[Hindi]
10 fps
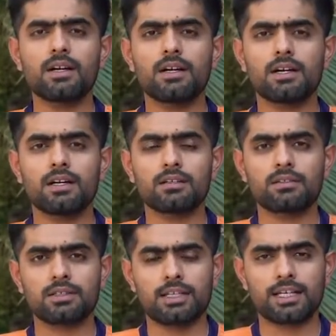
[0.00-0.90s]

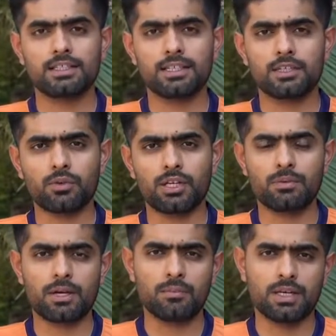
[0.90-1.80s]
नेशनल टी ट्वेंटी
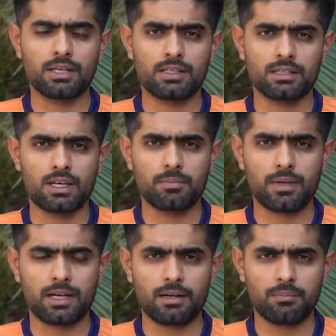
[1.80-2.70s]
में हमें इतना
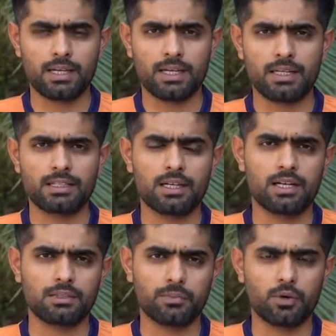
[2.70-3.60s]
बैकअप मिल रहा है
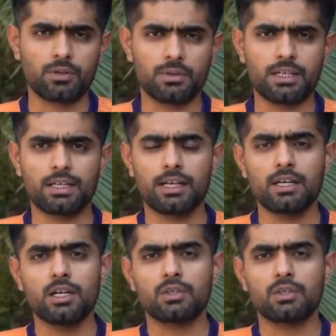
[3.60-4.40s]
इतना सपोर्ट मिल रही है